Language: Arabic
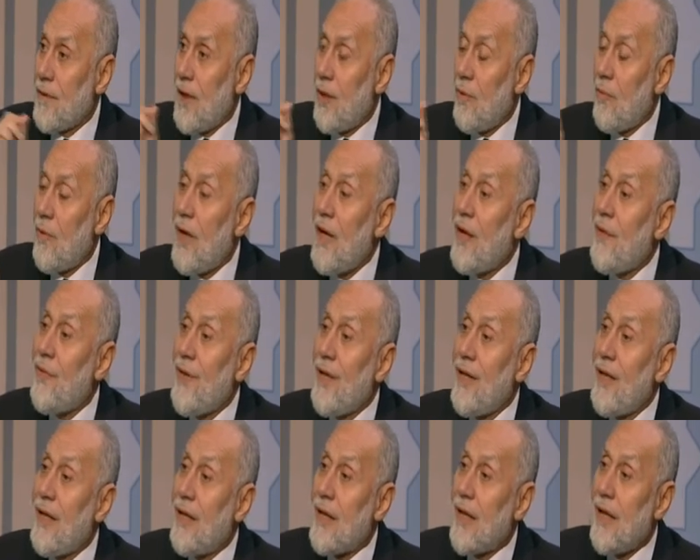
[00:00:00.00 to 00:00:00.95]
أو هذه
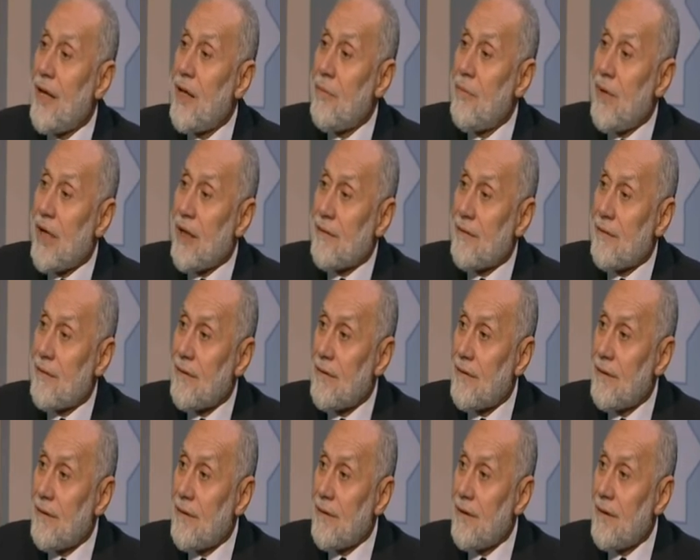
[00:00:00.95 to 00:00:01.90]
الكلمات
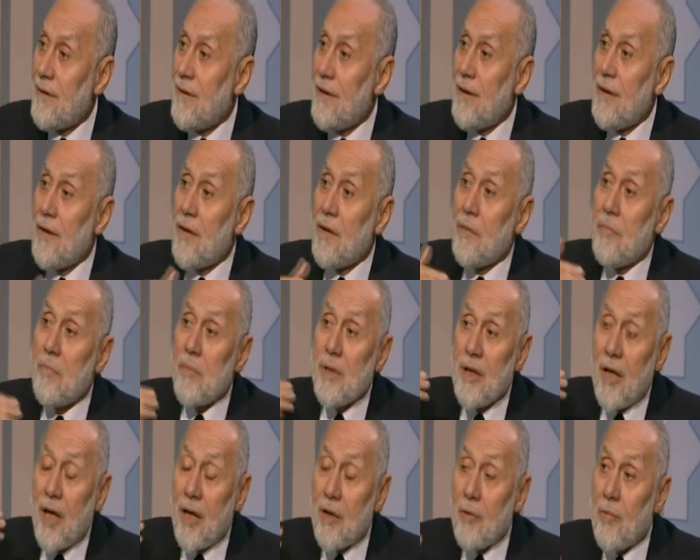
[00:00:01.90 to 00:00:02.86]

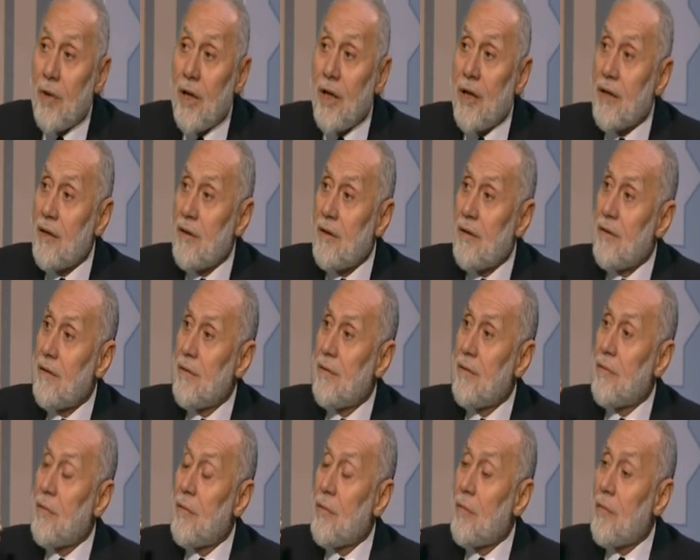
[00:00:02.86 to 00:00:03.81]
من أنوار
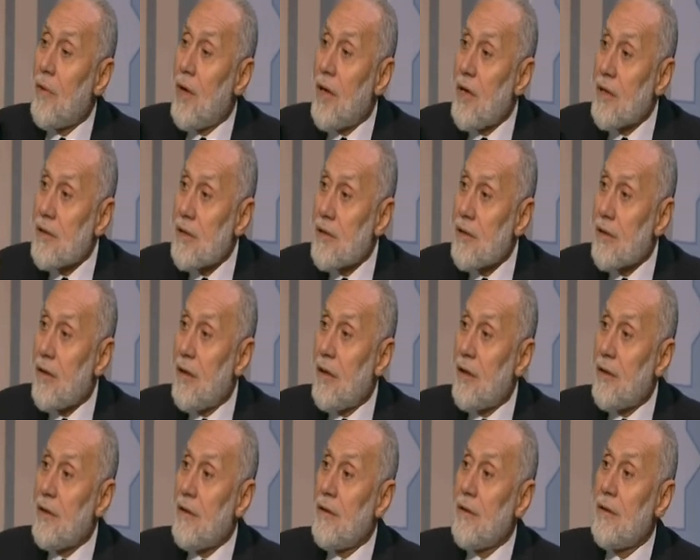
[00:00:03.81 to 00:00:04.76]

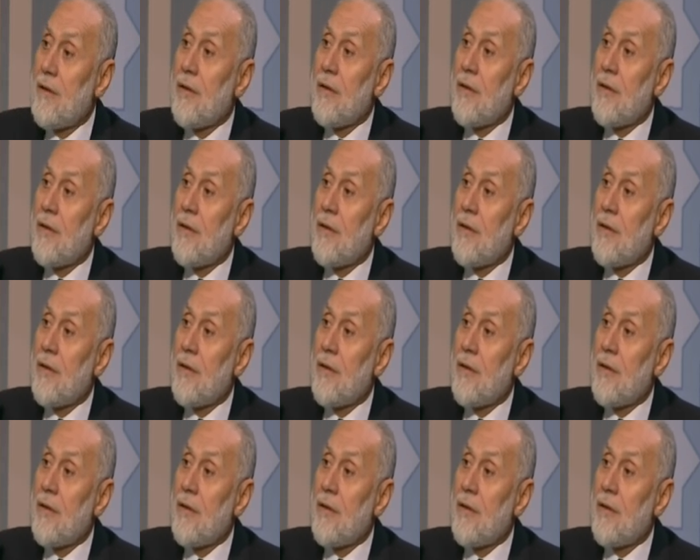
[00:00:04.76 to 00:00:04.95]
وأسرار